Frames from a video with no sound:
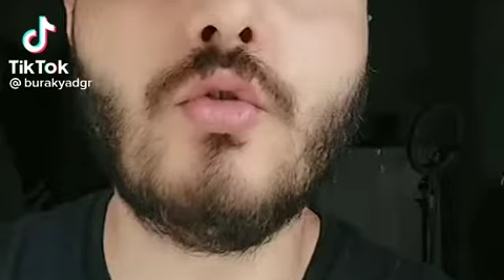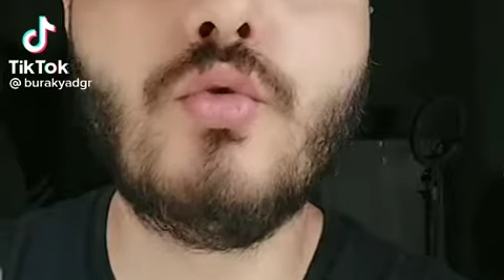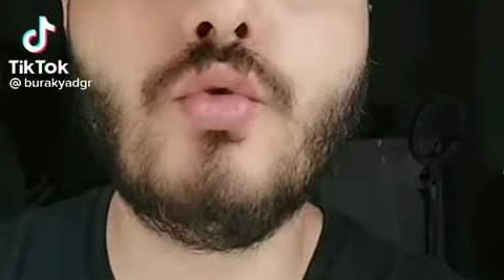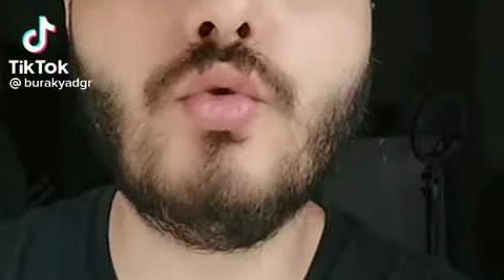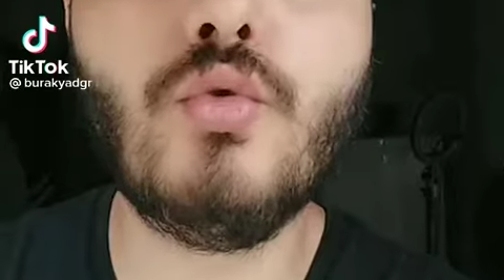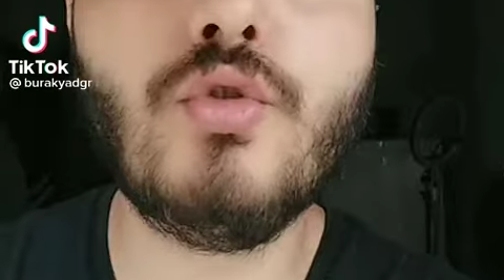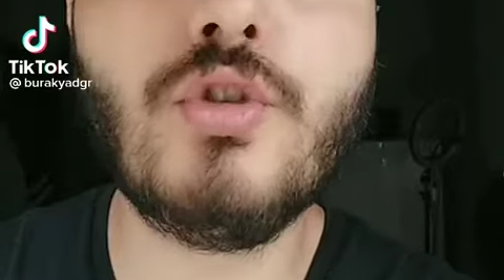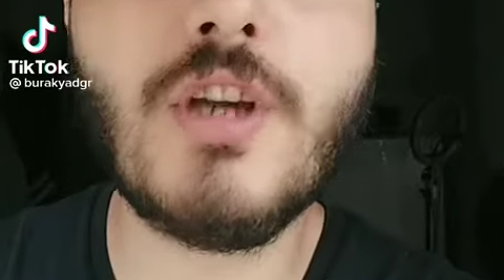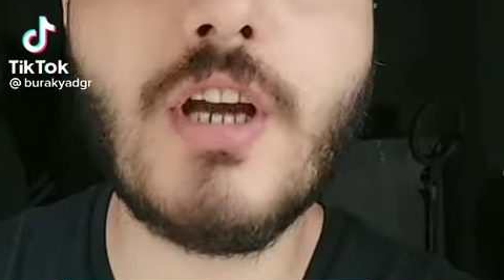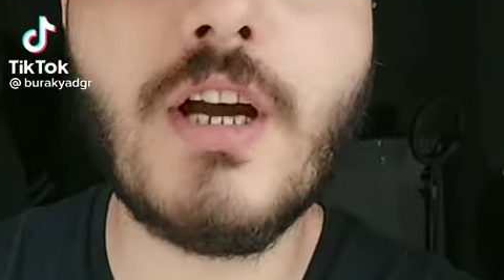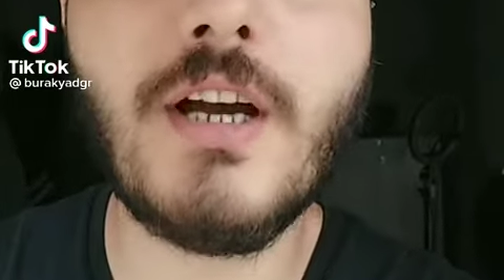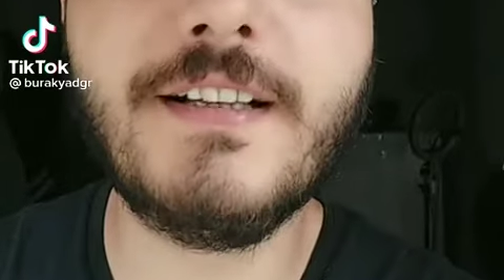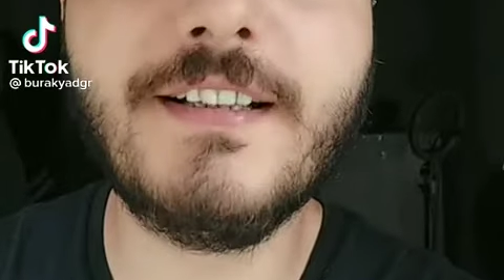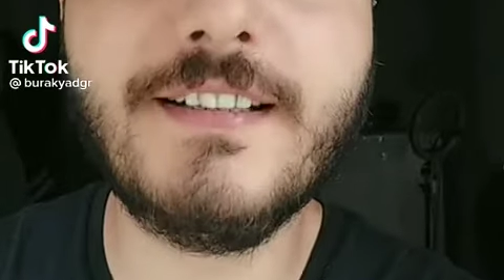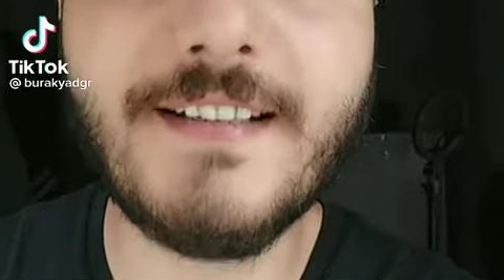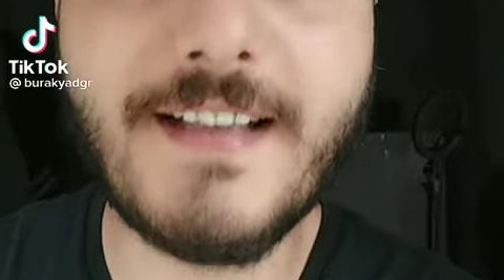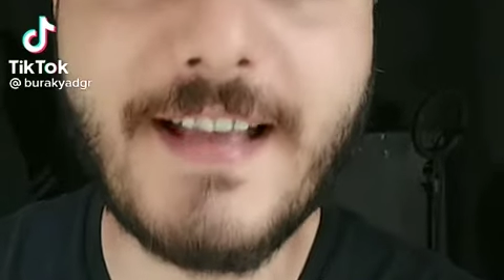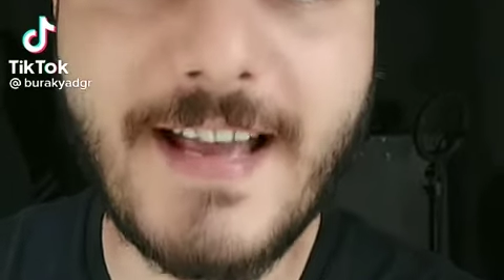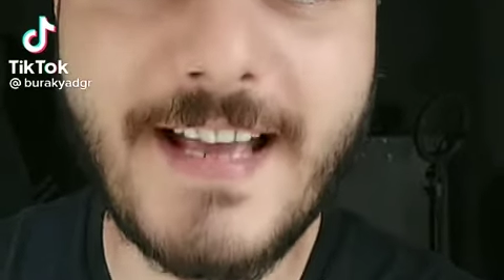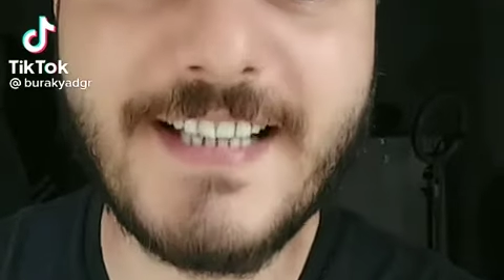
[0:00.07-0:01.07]

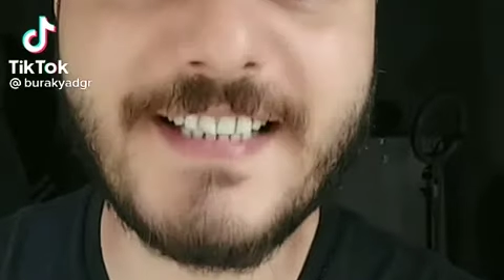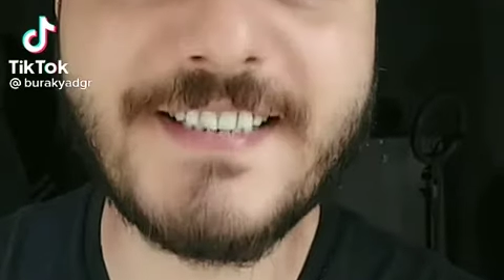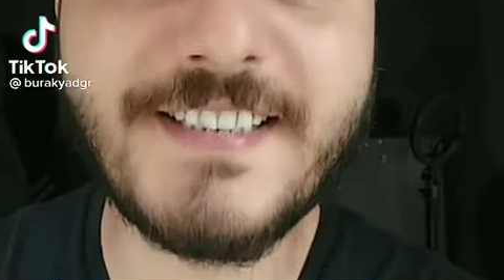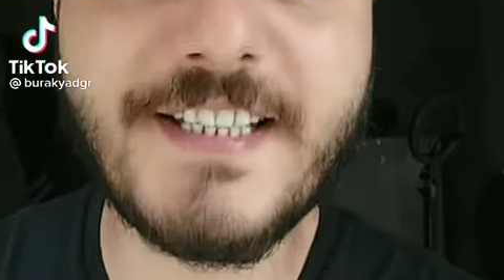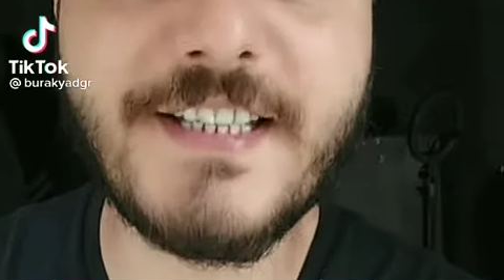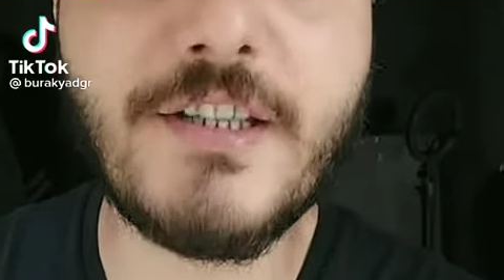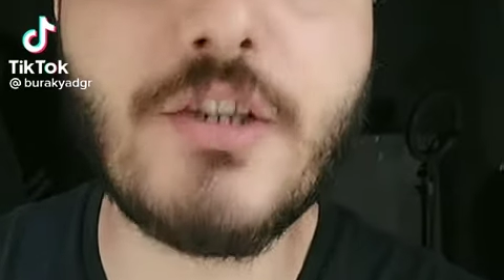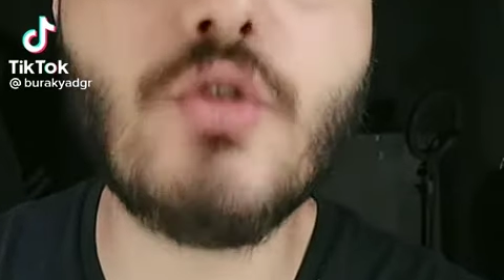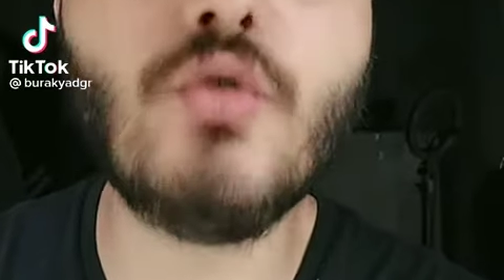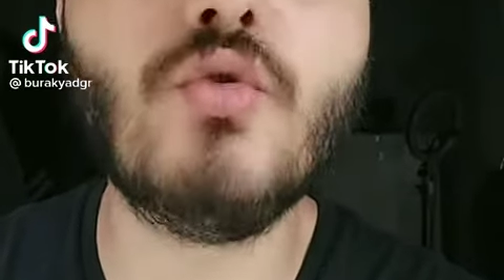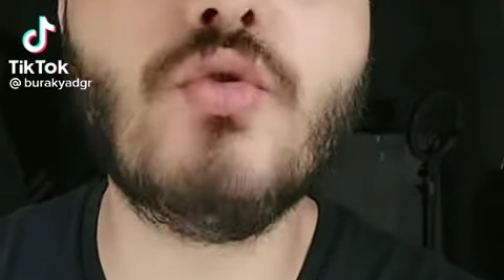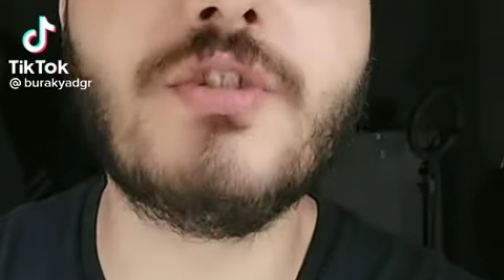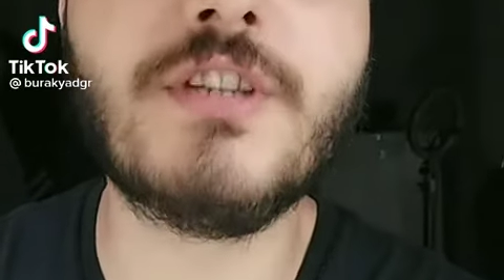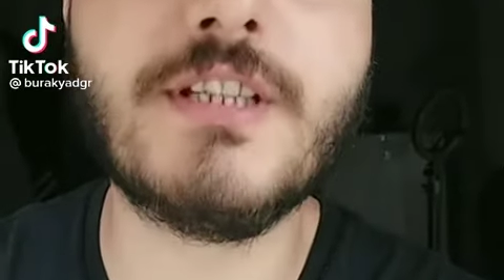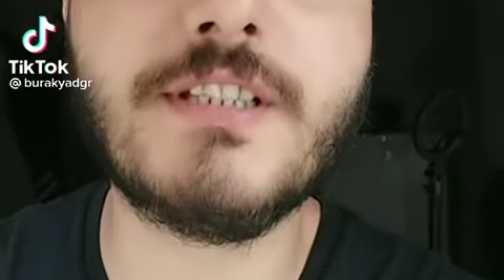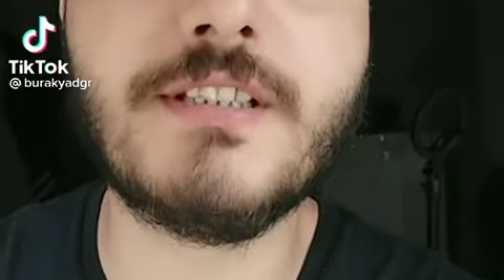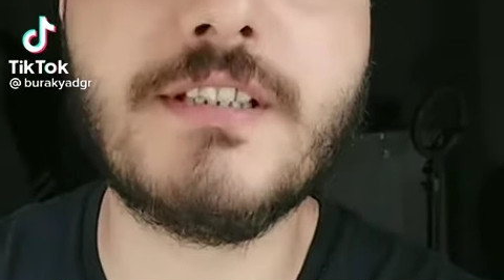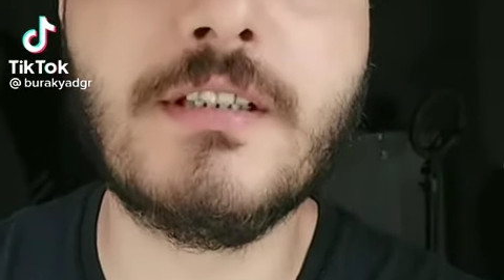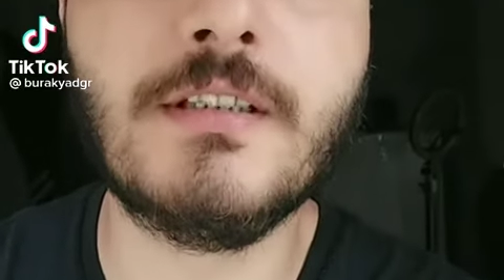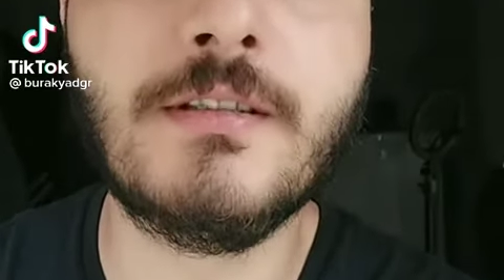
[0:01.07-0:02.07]
dünyanın en zengin
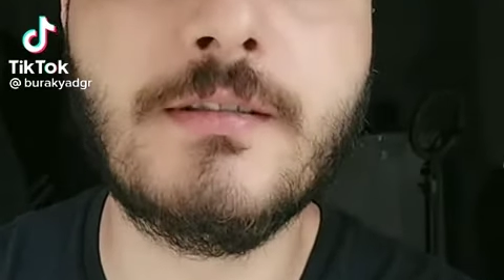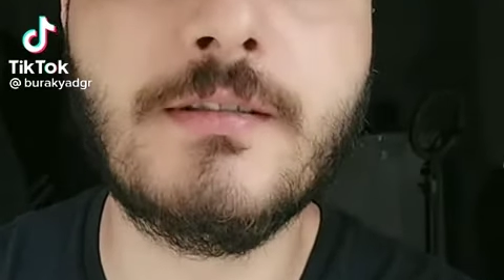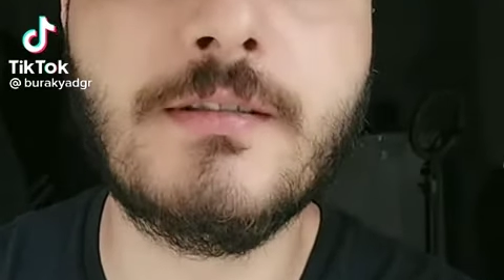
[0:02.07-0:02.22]
ülkesi.